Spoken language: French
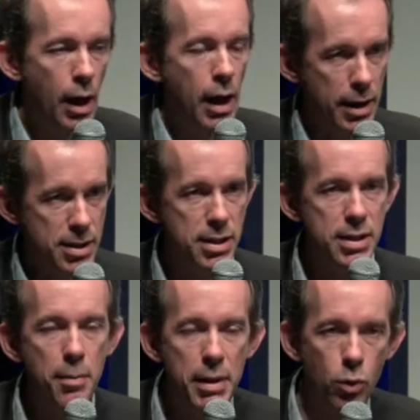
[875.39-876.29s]
À la
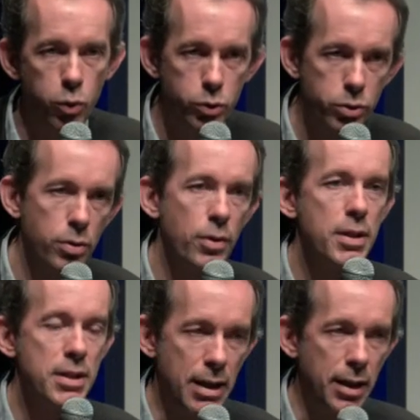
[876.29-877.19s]
sixième écoute,
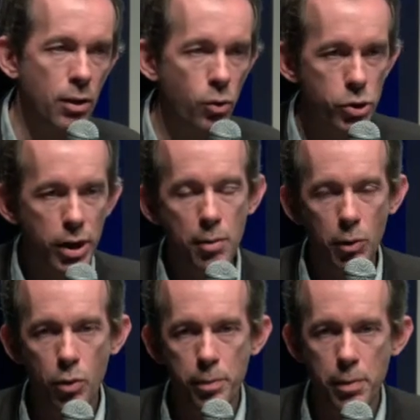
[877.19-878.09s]
ça déclenche
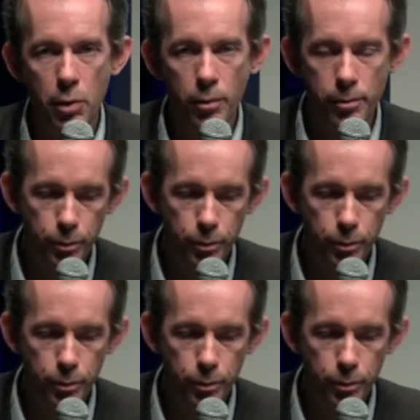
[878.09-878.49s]
réellement le paiement.